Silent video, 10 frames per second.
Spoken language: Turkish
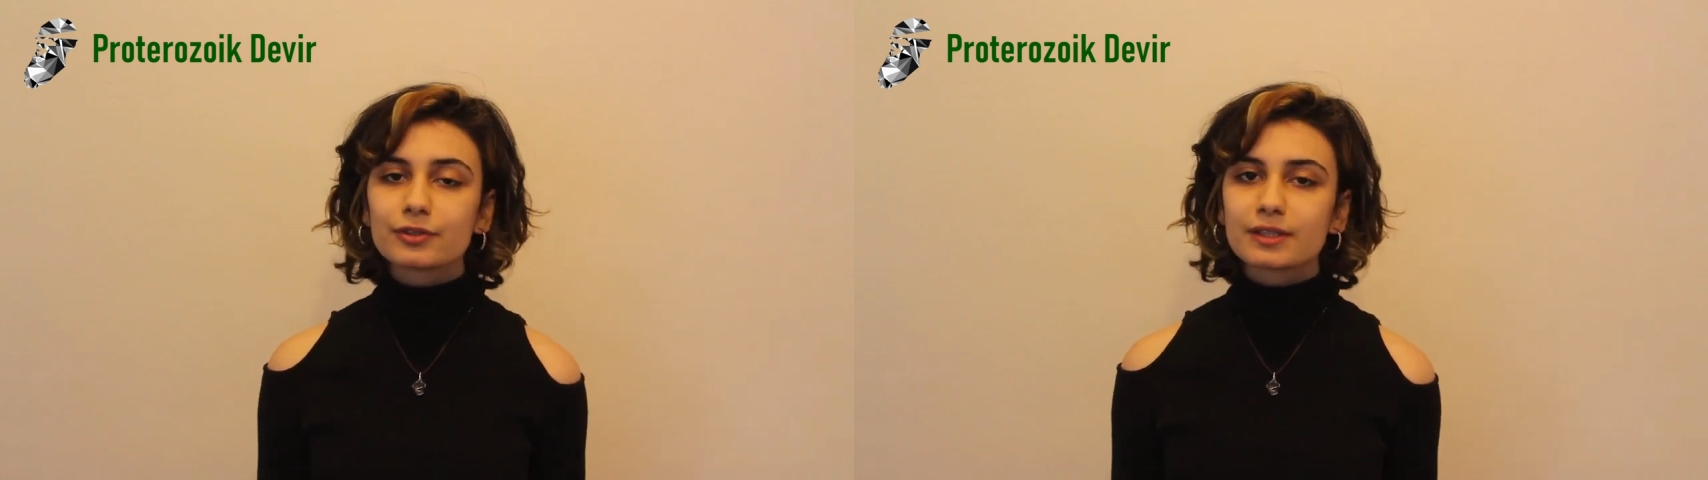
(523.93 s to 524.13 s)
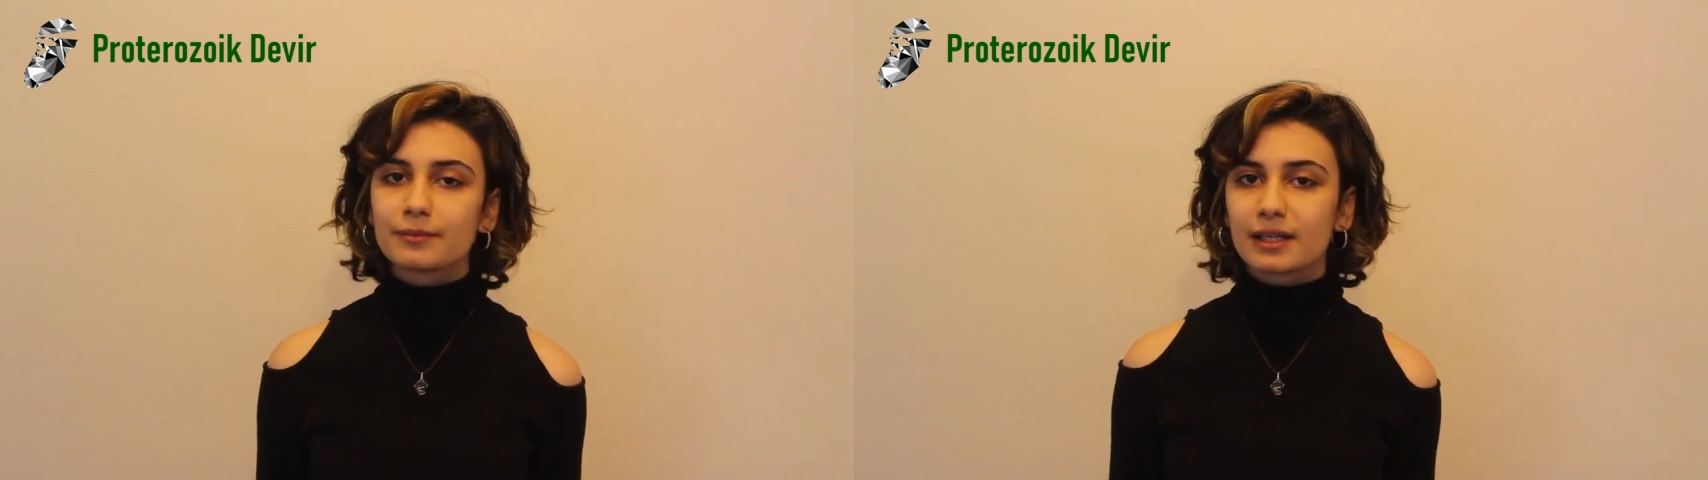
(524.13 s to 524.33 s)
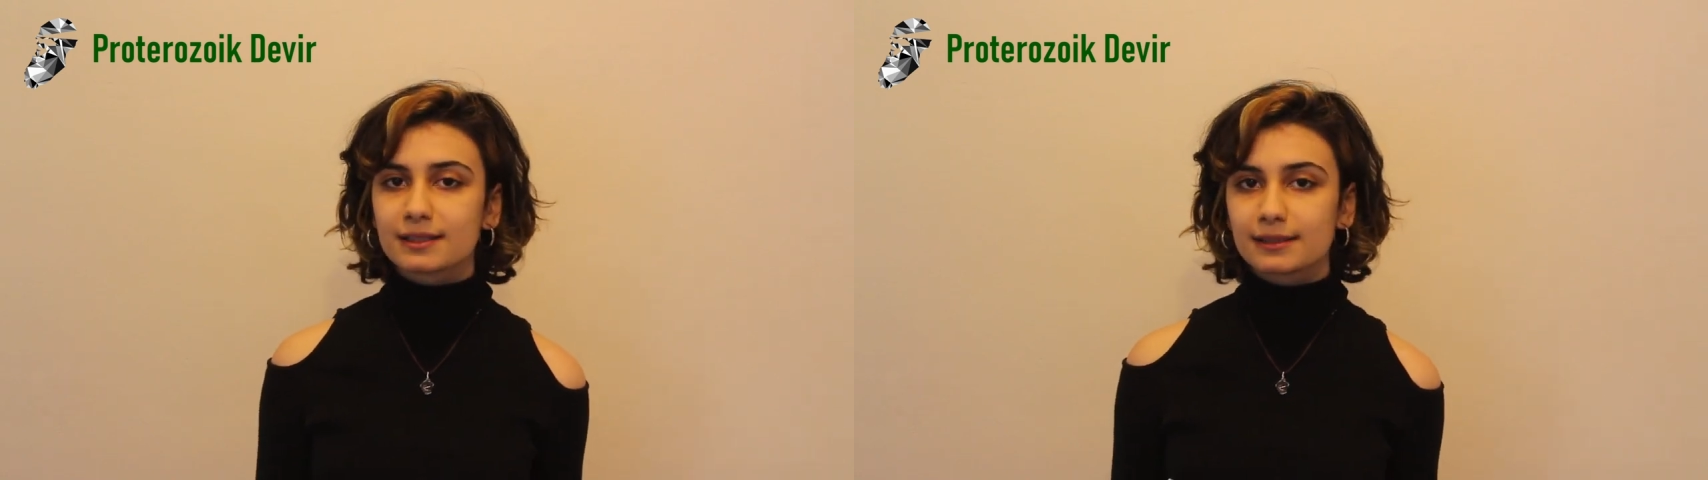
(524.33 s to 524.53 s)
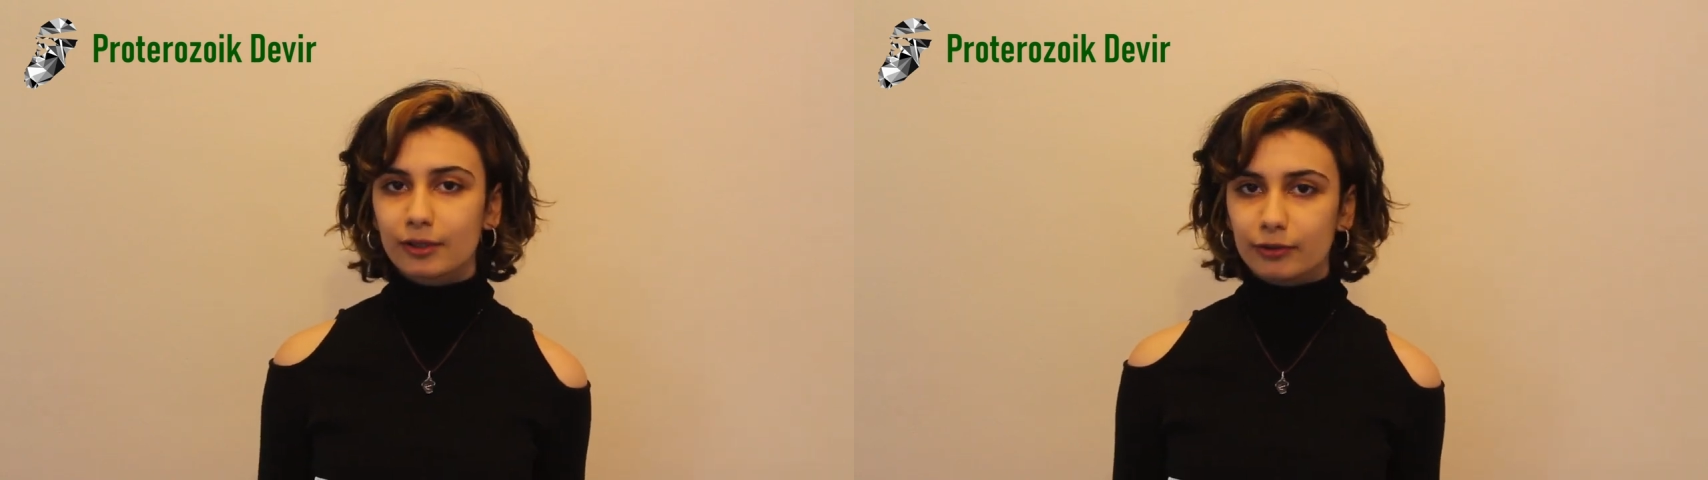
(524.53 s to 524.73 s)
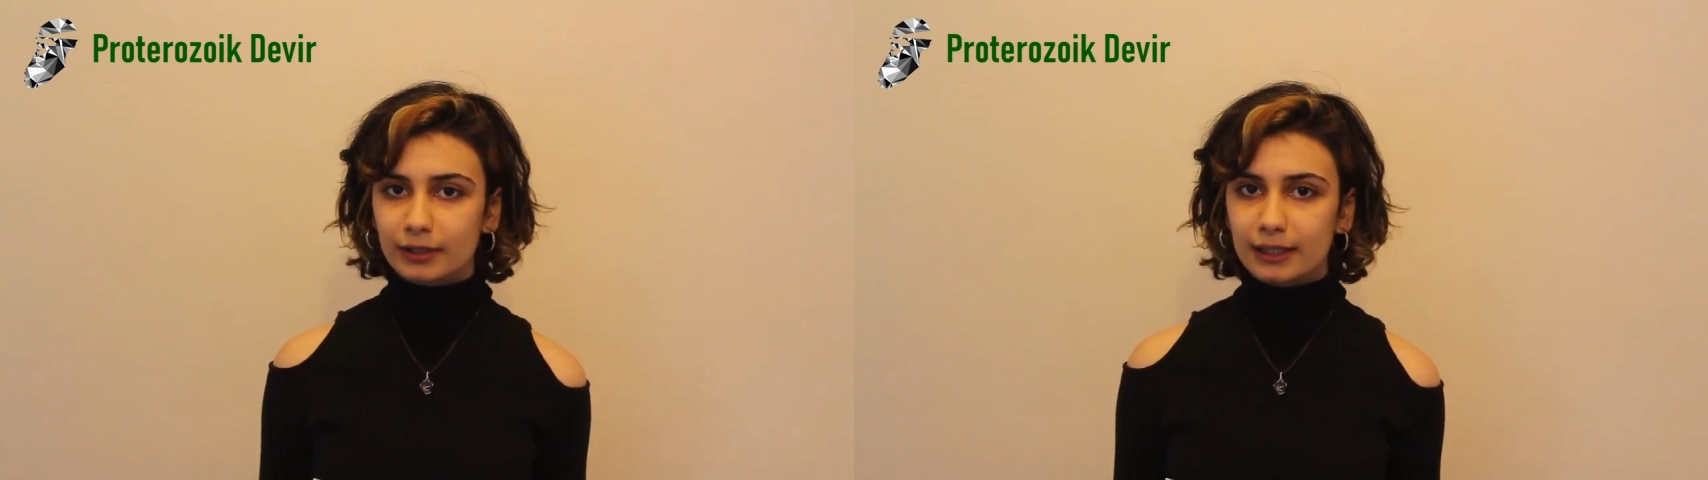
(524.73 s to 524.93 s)
kimyasına
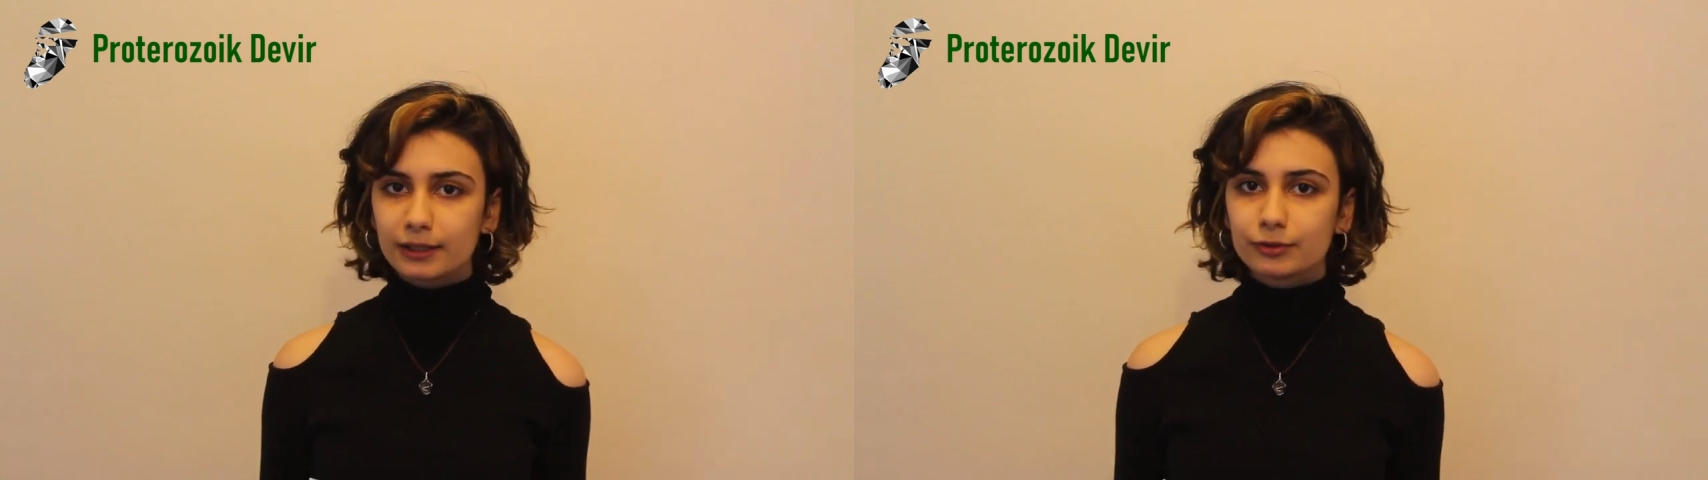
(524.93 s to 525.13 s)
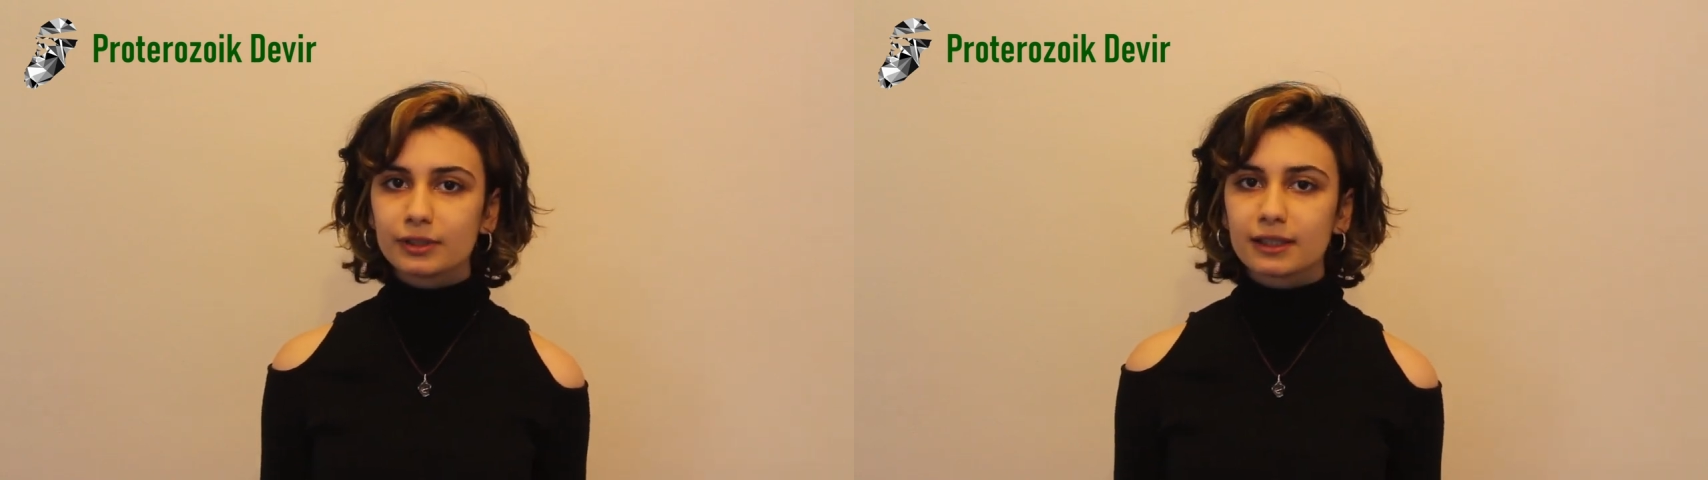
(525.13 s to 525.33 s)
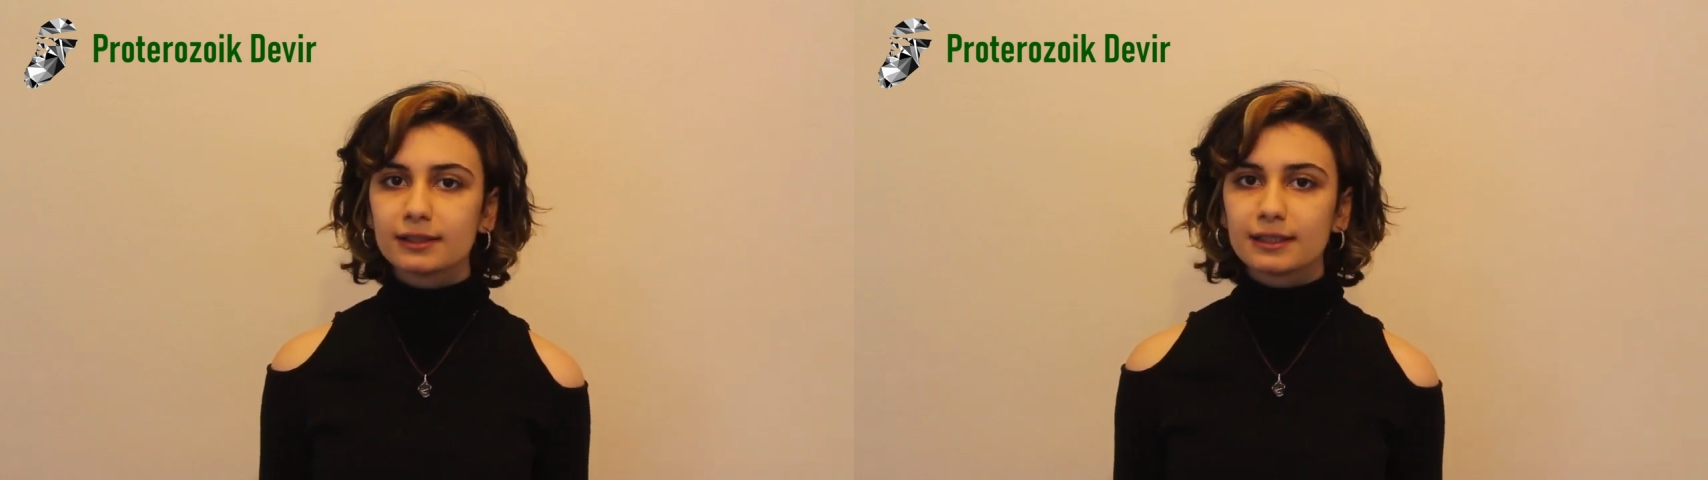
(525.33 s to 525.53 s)
ek olarak dünyanın